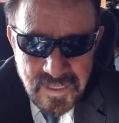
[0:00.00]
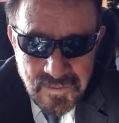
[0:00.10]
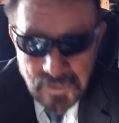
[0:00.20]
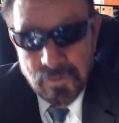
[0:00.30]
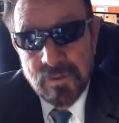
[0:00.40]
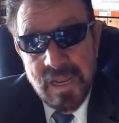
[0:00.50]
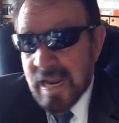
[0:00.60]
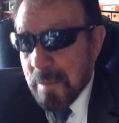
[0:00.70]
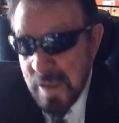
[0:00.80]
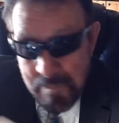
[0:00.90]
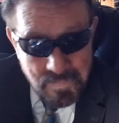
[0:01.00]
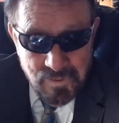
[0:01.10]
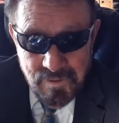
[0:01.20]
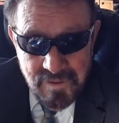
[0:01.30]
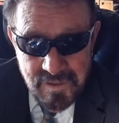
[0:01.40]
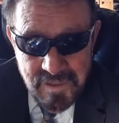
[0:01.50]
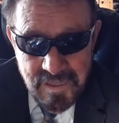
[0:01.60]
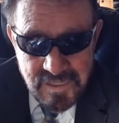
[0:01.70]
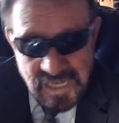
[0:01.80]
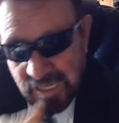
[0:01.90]
Cuando es la misma,
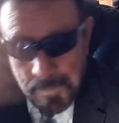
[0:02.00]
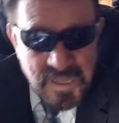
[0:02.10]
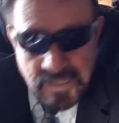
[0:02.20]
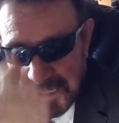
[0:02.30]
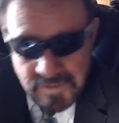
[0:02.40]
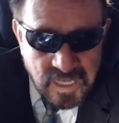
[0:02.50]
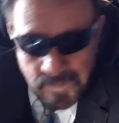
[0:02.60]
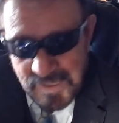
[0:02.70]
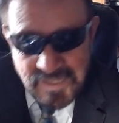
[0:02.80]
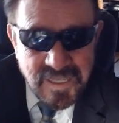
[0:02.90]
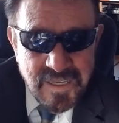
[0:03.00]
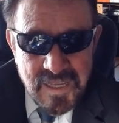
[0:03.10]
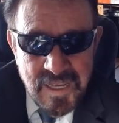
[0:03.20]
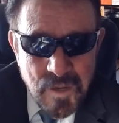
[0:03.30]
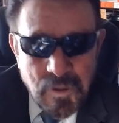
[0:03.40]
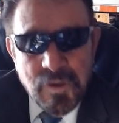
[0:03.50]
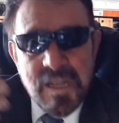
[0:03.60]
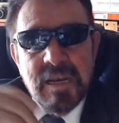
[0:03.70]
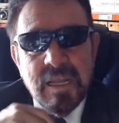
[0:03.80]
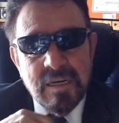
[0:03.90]
se repite, se repite. Cuando
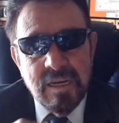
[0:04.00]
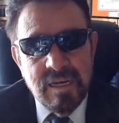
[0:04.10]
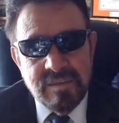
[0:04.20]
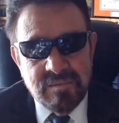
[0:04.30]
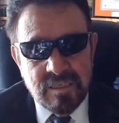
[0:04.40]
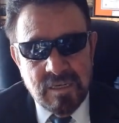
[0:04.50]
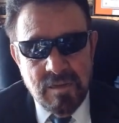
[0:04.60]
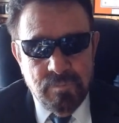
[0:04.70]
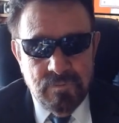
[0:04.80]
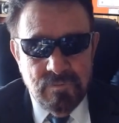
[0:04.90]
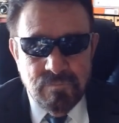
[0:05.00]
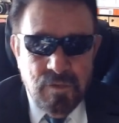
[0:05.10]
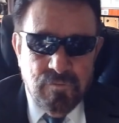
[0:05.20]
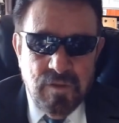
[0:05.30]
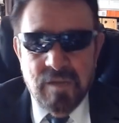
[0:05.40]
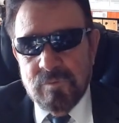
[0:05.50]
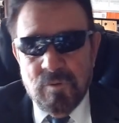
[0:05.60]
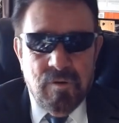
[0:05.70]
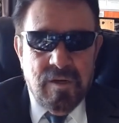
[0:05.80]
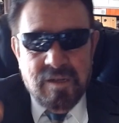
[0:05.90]
Hitler, el tercer Reich, ya
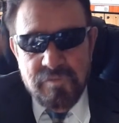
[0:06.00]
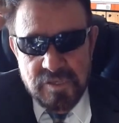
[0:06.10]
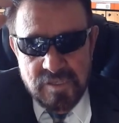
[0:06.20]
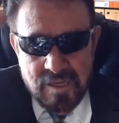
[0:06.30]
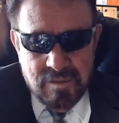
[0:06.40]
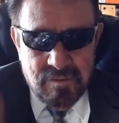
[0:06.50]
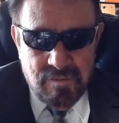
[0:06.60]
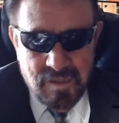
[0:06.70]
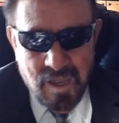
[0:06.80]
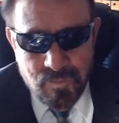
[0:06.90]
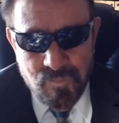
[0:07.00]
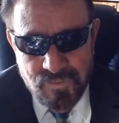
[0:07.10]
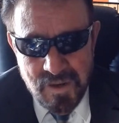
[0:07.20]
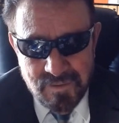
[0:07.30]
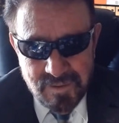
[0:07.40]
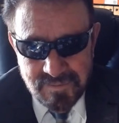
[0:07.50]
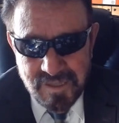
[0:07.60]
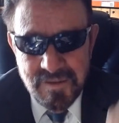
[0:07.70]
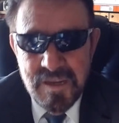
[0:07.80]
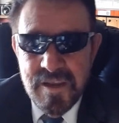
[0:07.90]
entró el canciller Adolf Hitler
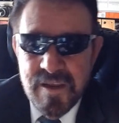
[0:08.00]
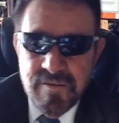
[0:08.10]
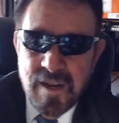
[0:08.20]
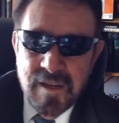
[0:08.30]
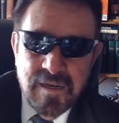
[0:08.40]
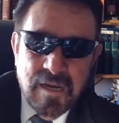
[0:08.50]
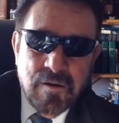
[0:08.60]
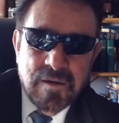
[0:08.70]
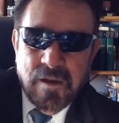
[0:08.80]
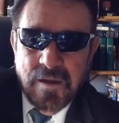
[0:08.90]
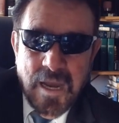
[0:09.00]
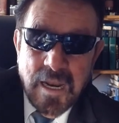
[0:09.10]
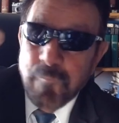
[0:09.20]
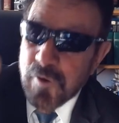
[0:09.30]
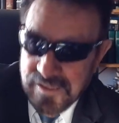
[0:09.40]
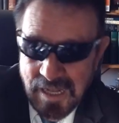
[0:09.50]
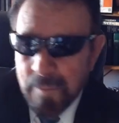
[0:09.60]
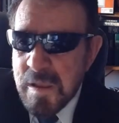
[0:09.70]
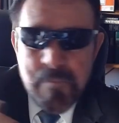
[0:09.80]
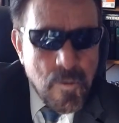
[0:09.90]
y ya a la fuerza, la
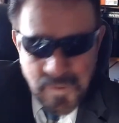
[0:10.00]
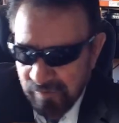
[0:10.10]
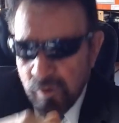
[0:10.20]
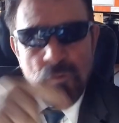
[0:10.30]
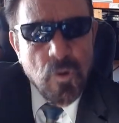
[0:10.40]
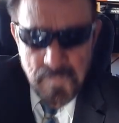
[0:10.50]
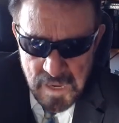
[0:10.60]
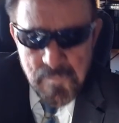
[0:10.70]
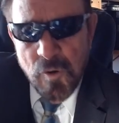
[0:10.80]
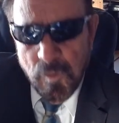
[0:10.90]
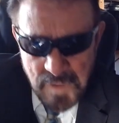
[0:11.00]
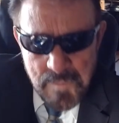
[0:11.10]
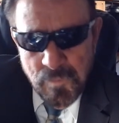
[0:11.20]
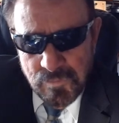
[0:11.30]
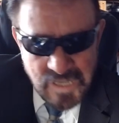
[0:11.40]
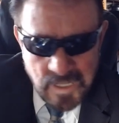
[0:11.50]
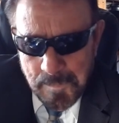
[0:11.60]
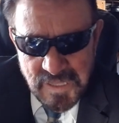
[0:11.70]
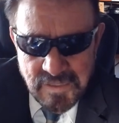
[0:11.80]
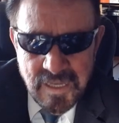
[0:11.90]
misma operación, lo mismo, lo mismo, se
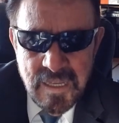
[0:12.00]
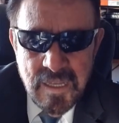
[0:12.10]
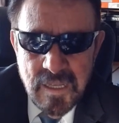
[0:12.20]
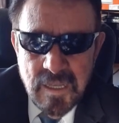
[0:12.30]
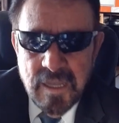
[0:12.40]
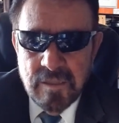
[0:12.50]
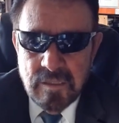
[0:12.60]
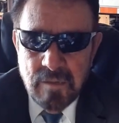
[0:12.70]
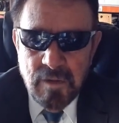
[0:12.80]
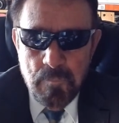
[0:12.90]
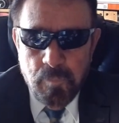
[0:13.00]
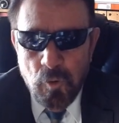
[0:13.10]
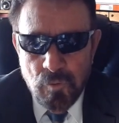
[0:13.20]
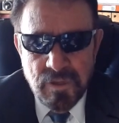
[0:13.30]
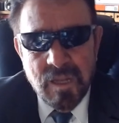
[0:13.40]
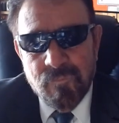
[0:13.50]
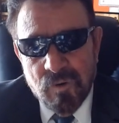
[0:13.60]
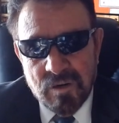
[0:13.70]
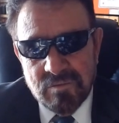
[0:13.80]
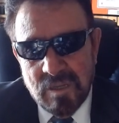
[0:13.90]
repite. Entraba en Polonia a
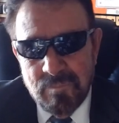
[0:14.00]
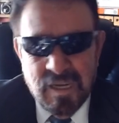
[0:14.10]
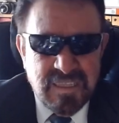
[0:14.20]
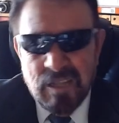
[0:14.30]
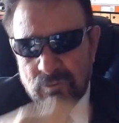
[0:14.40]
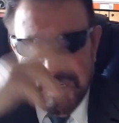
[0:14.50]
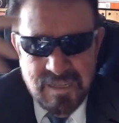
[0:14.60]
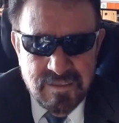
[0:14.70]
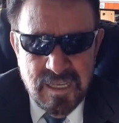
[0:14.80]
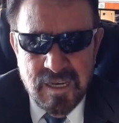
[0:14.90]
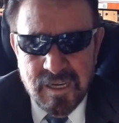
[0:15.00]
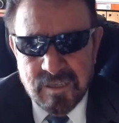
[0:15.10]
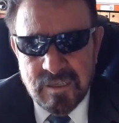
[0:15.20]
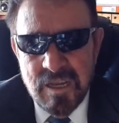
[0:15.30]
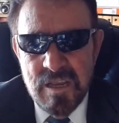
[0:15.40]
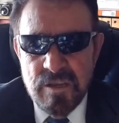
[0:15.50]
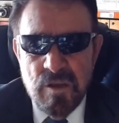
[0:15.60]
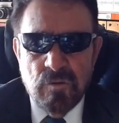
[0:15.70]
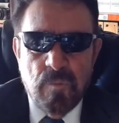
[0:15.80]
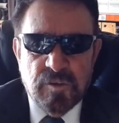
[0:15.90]
fuerza y matando gente y la guerra y,
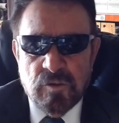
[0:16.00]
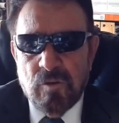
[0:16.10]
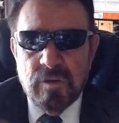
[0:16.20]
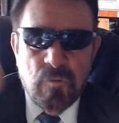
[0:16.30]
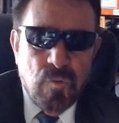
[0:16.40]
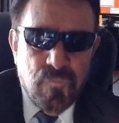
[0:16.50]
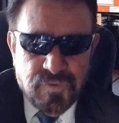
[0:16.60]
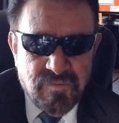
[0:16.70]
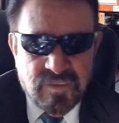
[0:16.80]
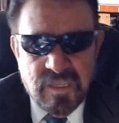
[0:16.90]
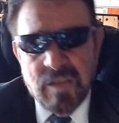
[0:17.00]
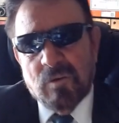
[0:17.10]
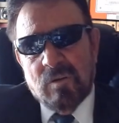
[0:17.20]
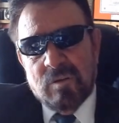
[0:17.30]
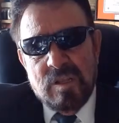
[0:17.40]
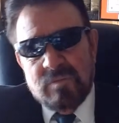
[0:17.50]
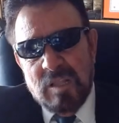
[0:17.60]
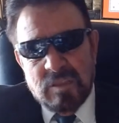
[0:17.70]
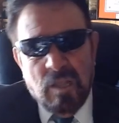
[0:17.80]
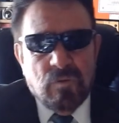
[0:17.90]
opresión y luego en Francia y luego
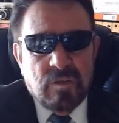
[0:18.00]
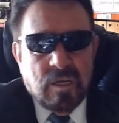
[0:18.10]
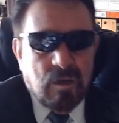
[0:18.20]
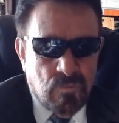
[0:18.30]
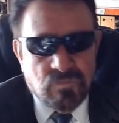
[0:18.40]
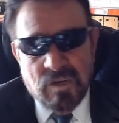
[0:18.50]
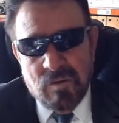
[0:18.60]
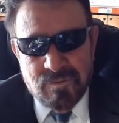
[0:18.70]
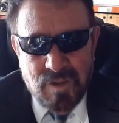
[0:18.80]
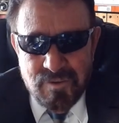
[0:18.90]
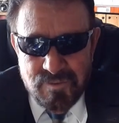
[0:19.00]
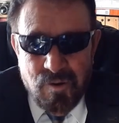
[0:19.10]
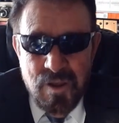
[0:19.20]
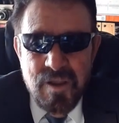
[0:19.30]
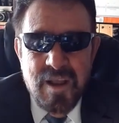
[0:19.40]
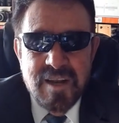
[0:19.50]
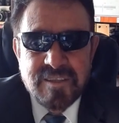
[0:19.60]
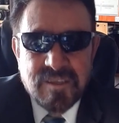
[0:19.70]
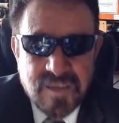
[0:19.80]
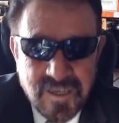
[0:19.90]
intentando ir a Rusia y luego tal, y yo, el
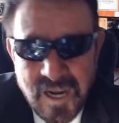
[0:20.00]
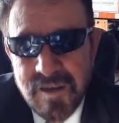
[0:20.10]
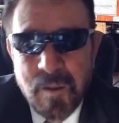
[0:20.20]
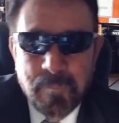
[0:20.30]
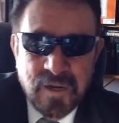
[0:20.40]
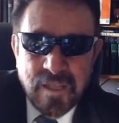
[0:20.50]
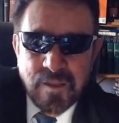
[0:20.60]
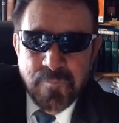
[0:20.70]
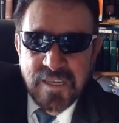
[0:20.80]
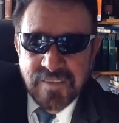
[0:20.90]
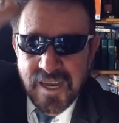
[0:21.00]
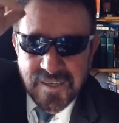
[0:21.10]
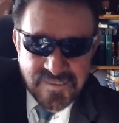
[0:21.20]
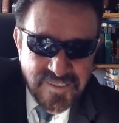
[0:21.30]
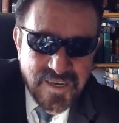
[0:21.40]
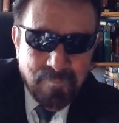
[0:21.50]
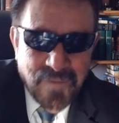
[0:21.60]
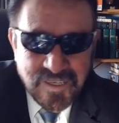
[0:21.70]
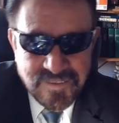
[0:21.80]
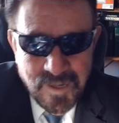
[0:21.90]
tercer Reich, las paradas militares y las
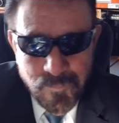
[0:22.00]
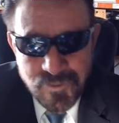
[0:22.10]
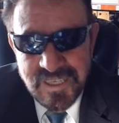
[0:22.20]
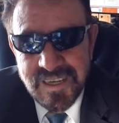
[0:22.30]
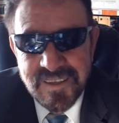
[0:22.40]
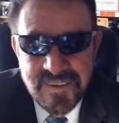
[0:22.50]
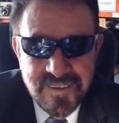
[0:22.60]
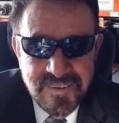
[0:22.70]
marchas, música. Y...